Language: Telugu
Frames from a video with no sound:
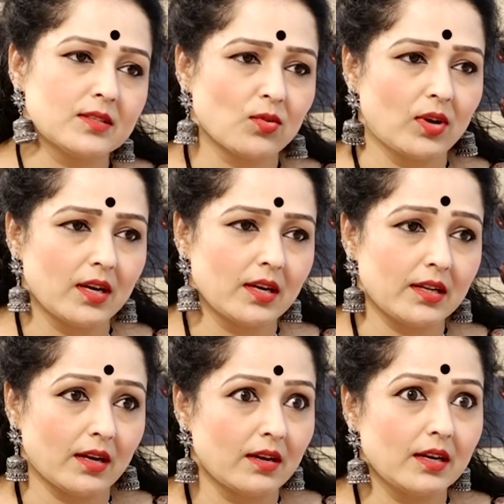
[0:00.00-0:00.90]
తీసుకోవాలి
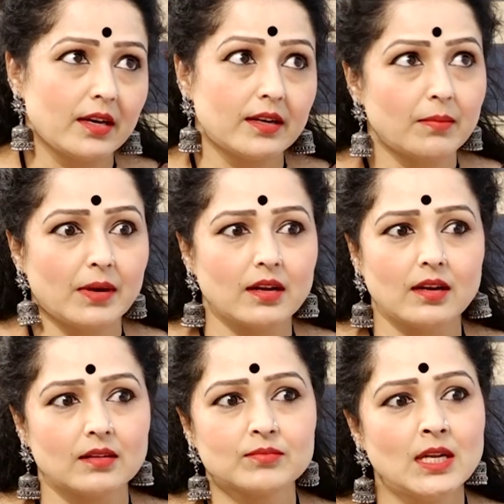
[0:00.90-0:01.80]
అంటే ఆల్రెడీ ఎండలు
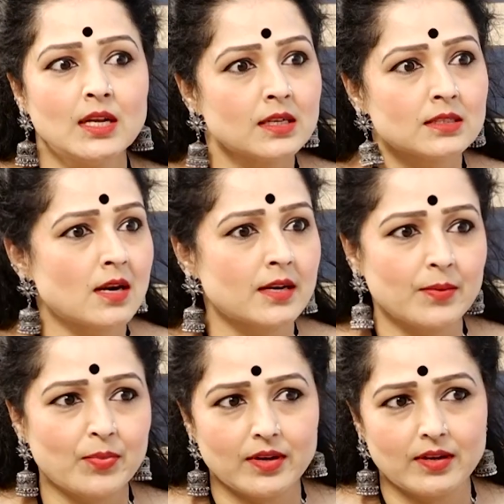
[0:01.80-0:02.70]
బాగా స్టార్ట్
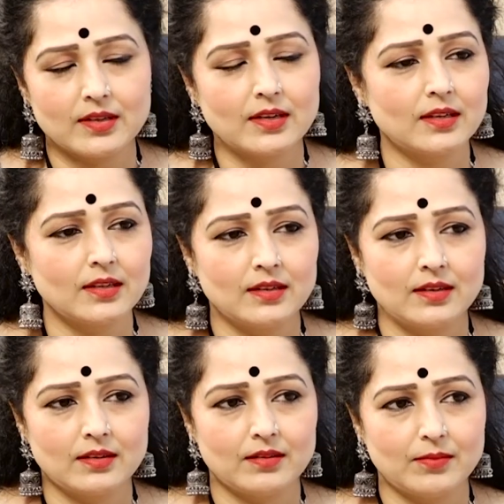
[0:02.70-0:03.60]
అయిపోయాయి ఎందుకంటే
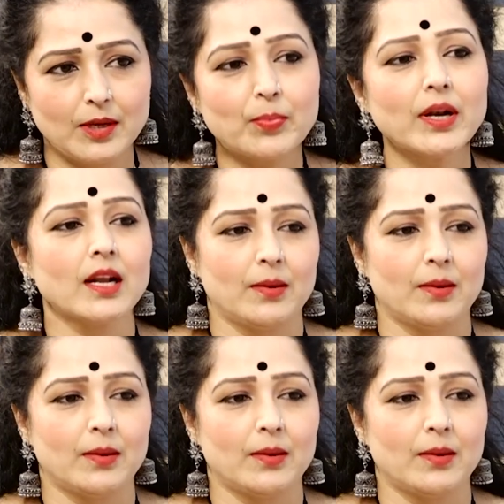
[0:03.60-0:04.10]
ఏప్రిల్